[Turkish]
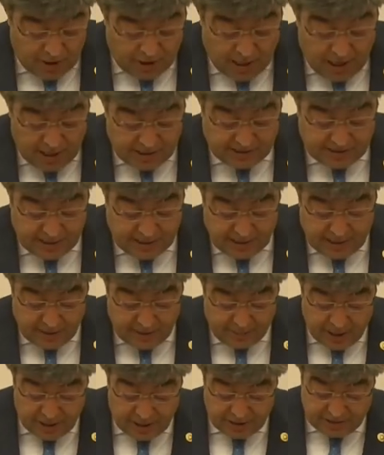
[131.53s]

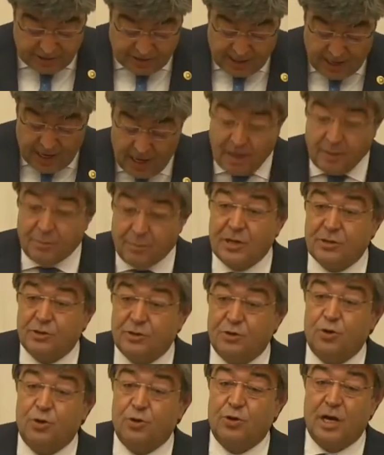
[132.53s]
Kayserili 5 liraya almak
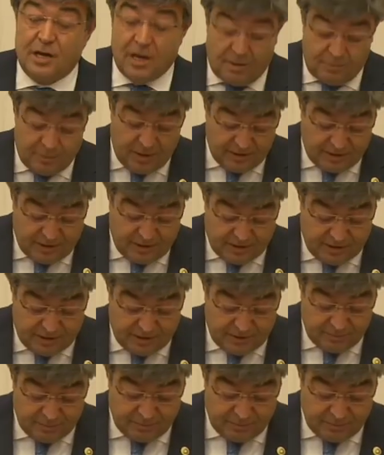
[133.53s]
zorunda kalmaktadır.